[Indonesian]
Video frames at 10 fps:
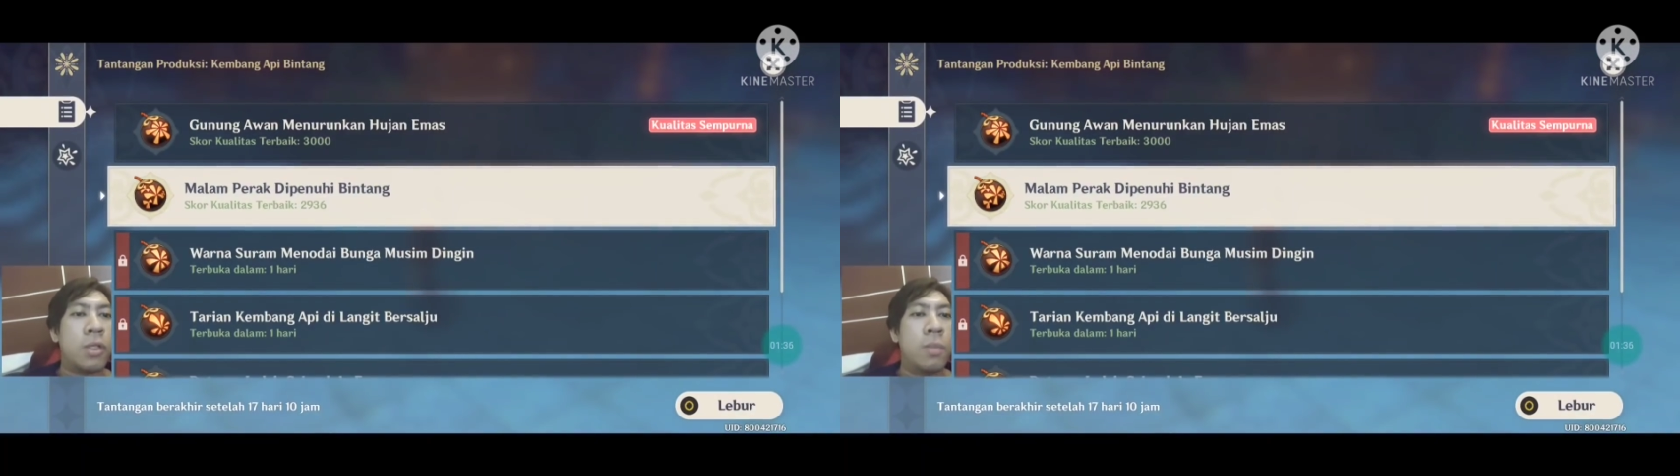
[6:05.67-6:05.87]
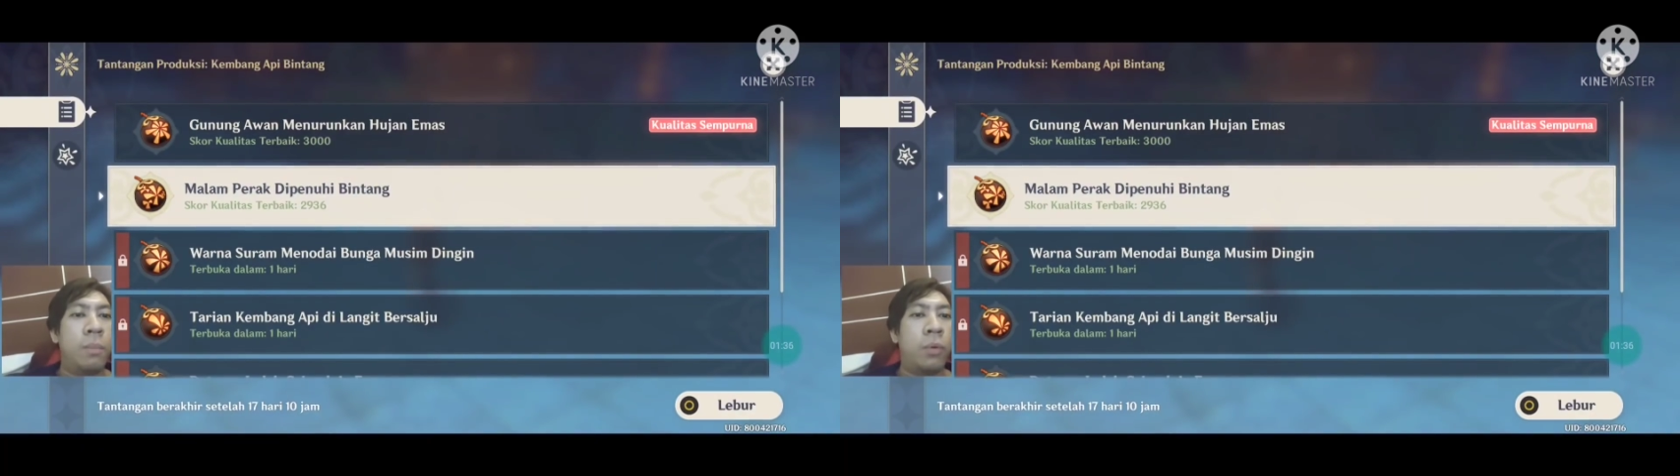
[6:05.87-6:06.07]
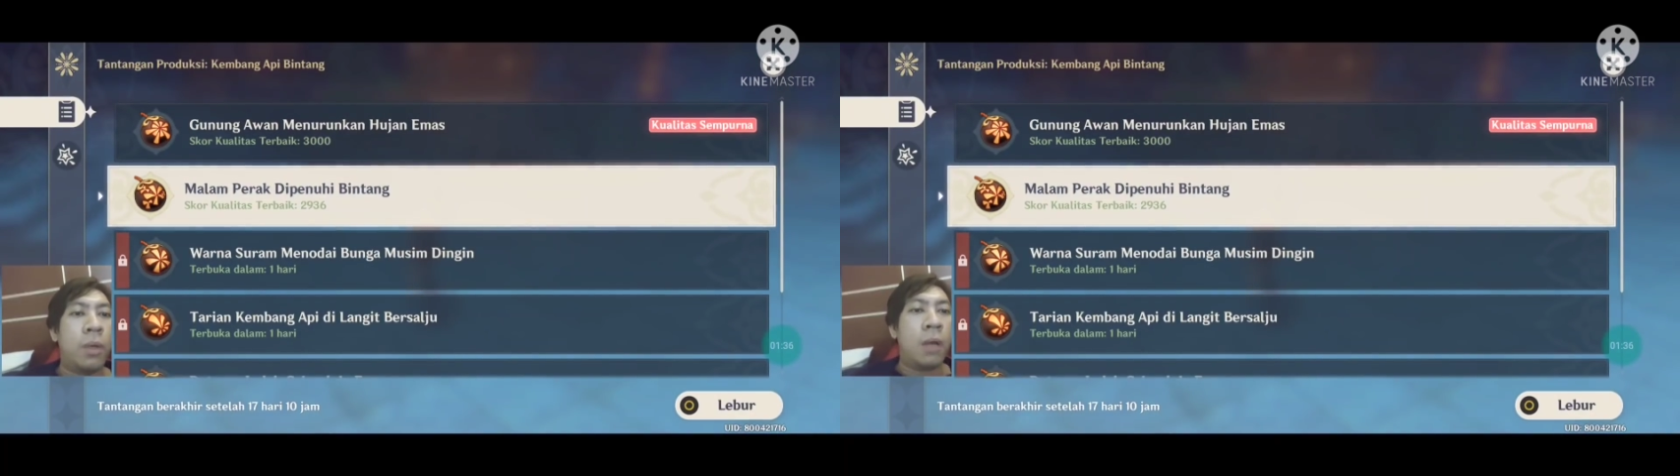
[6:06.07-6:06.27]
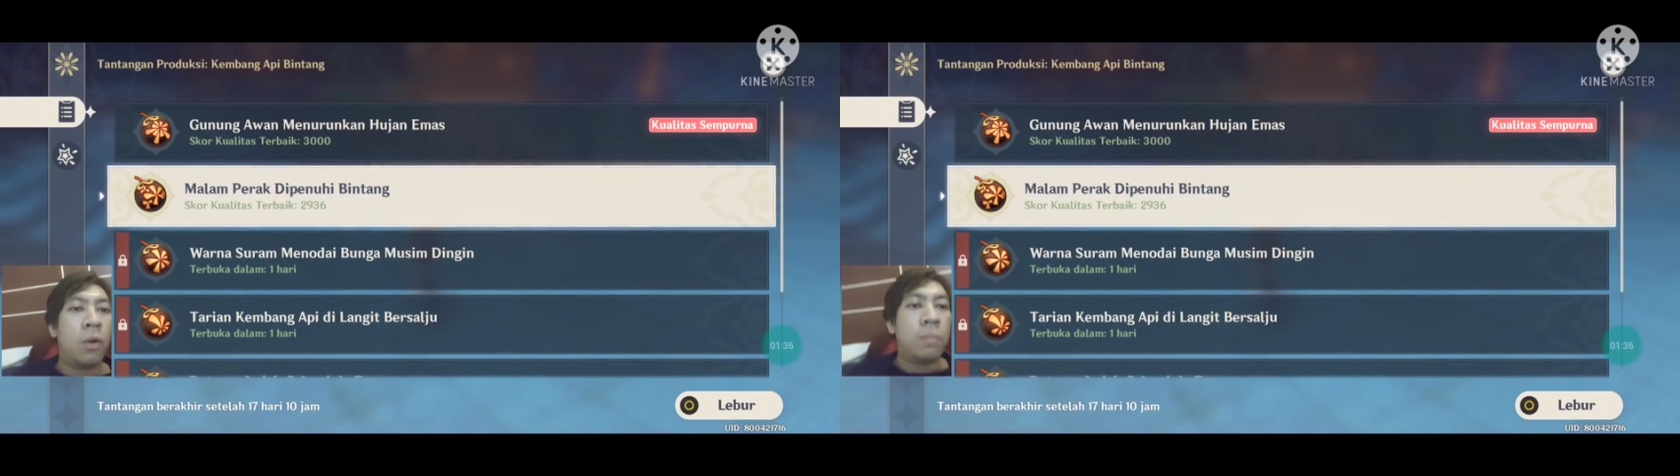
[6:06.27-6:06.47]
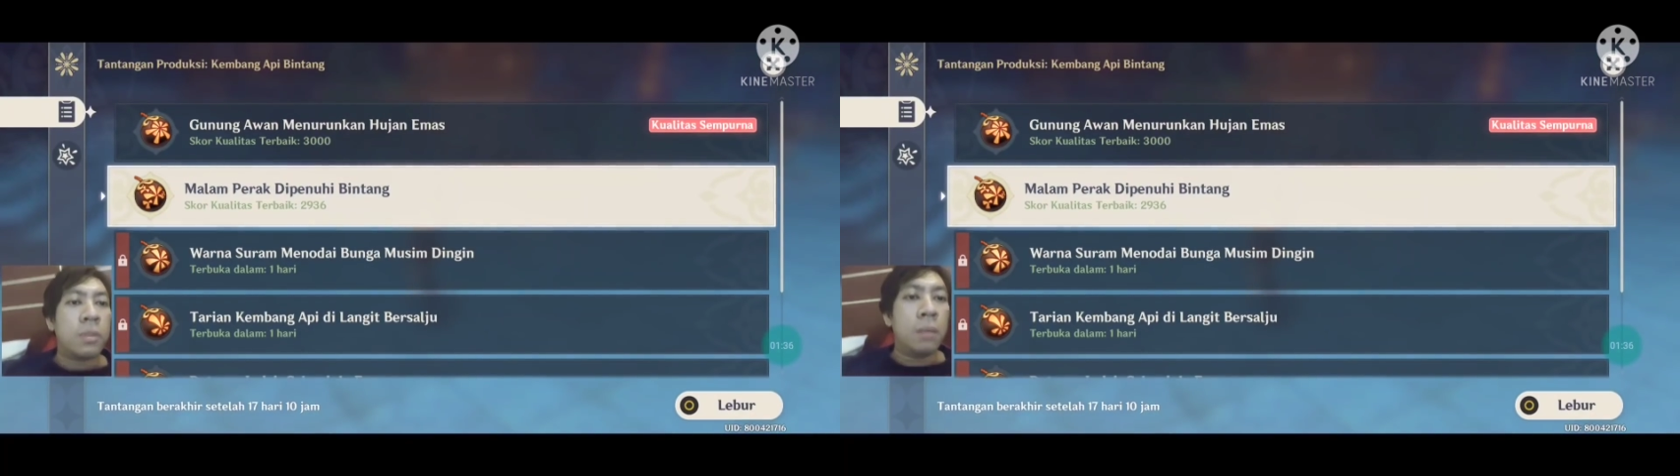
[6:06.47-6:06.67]
kualitas
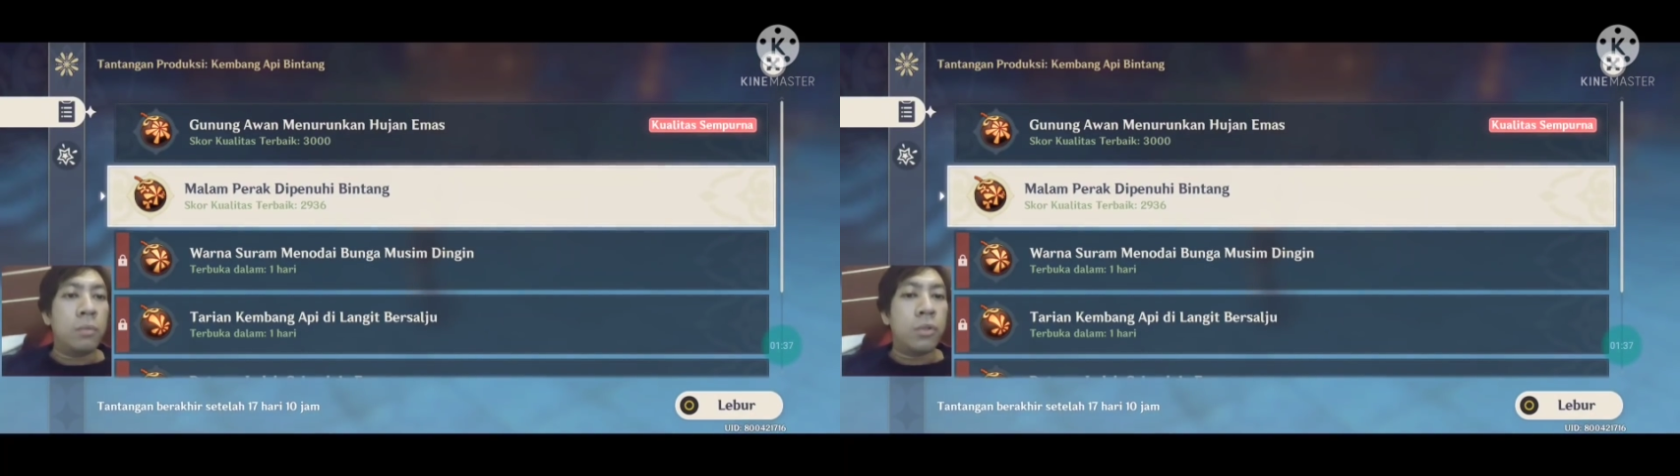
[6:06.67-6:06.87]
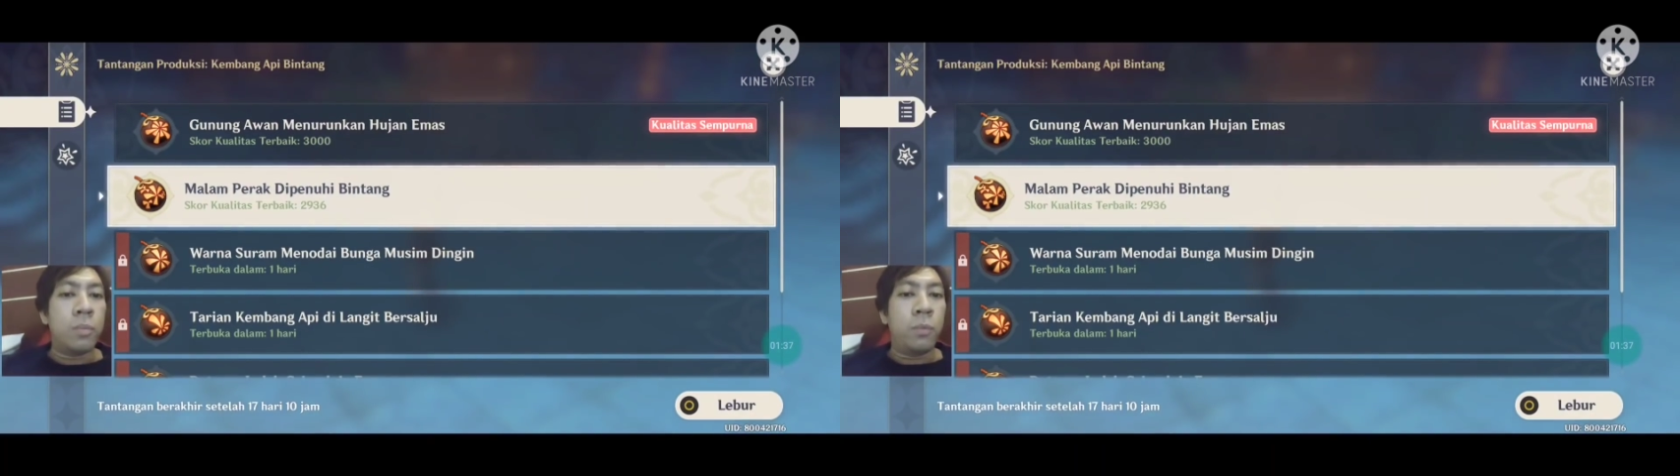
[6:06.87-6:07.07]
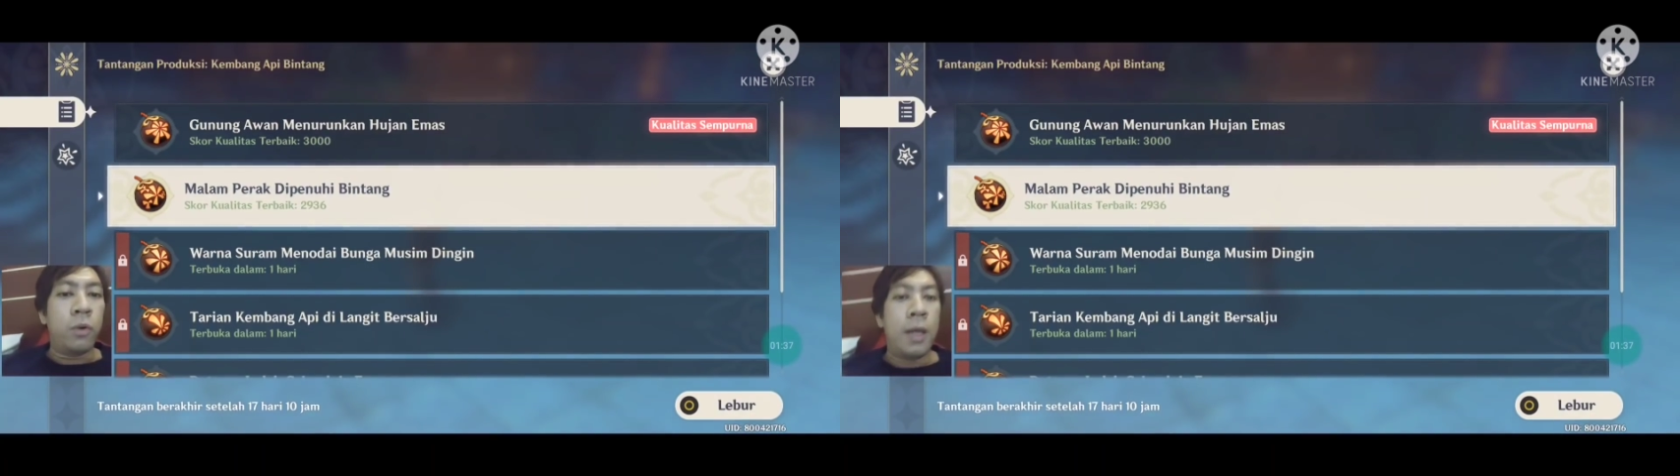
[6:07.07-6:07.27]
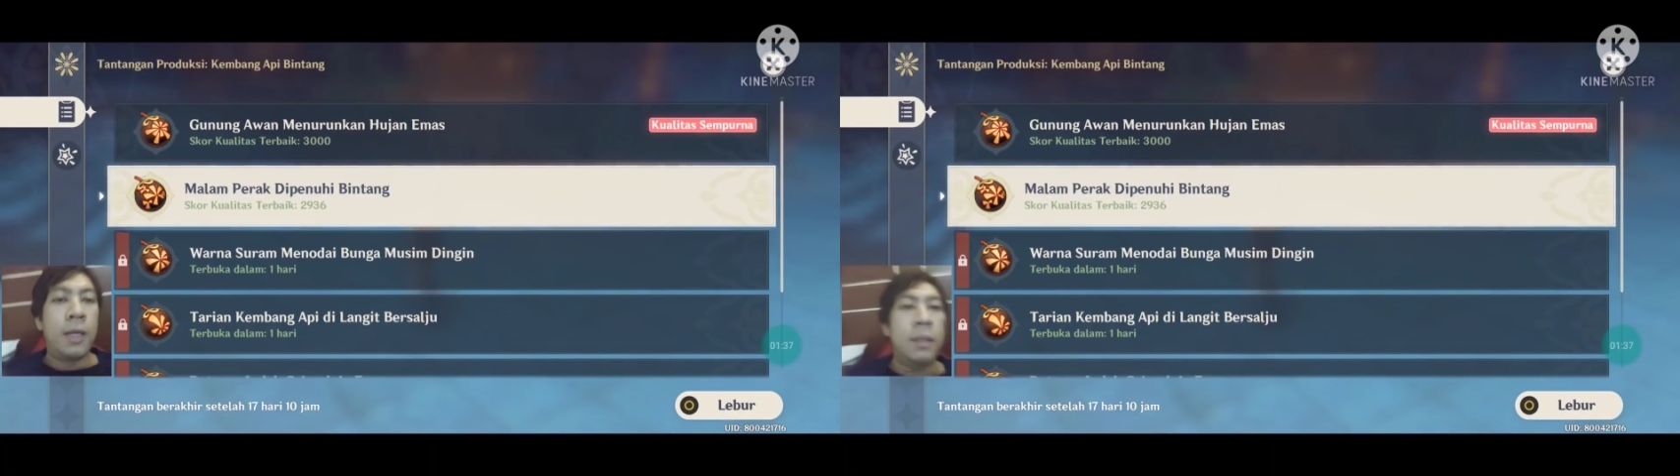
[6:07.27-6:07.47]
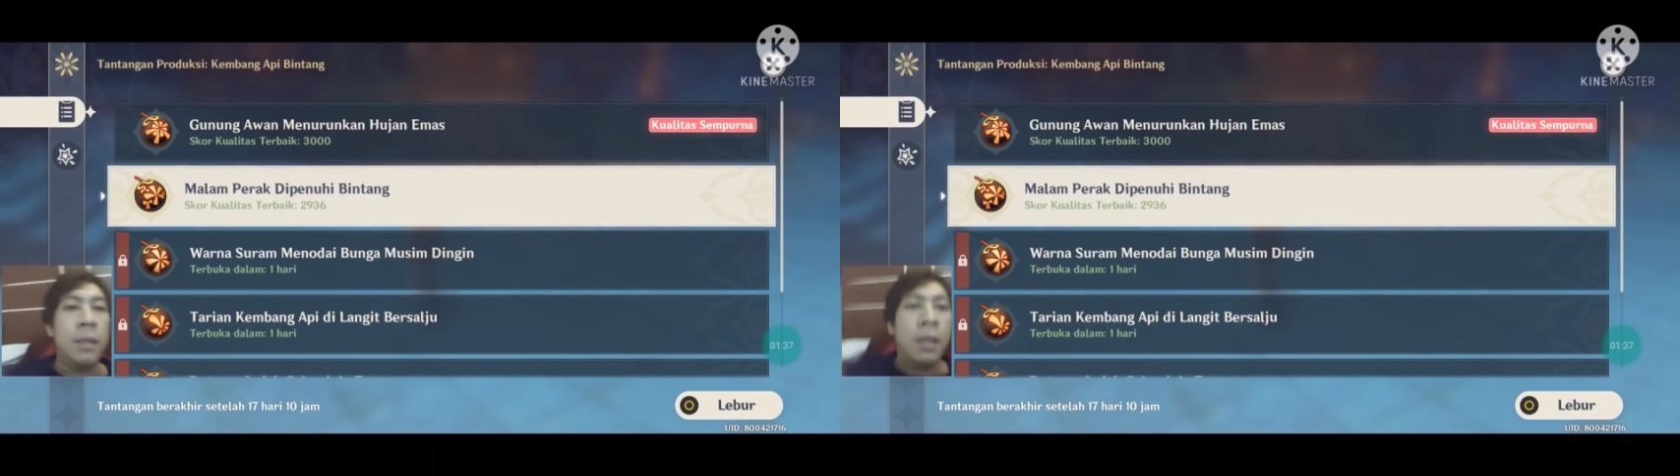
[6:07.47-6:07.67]
sempurna kalau misalnya mau
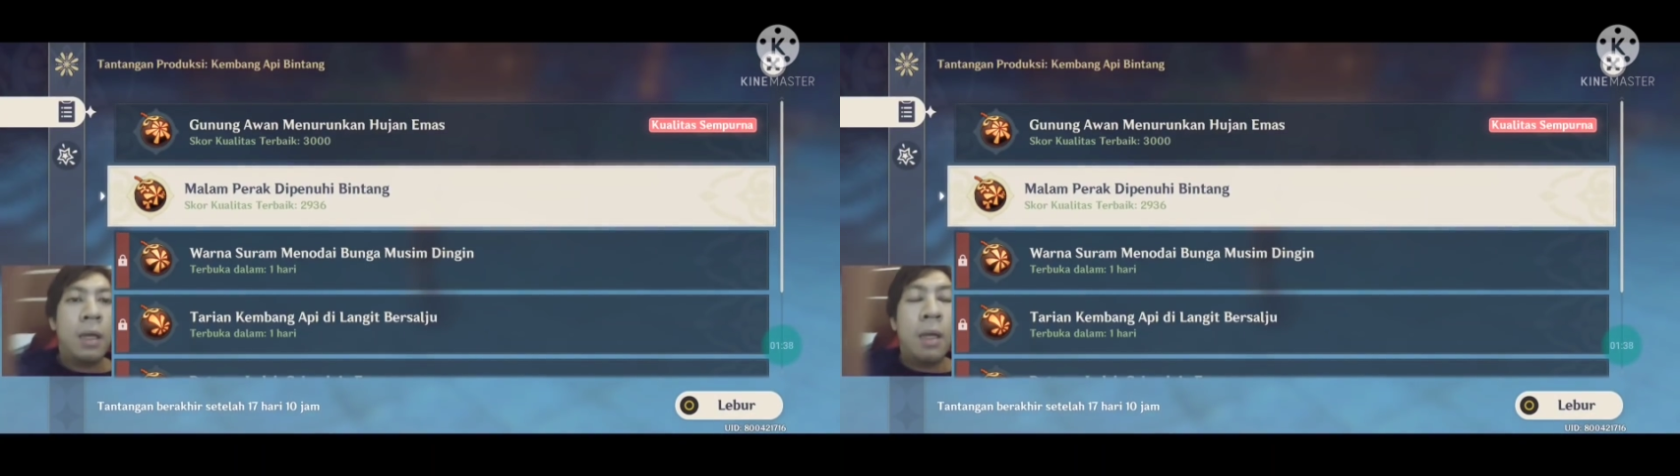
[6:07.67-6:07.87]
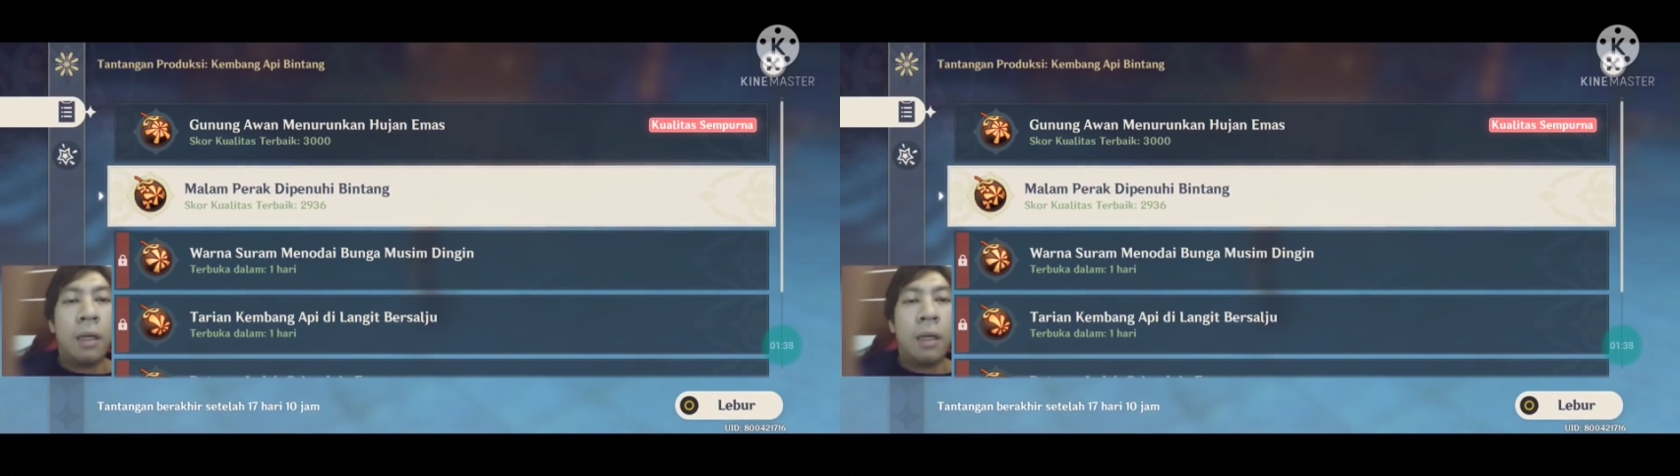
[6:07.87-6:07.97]
disempurnain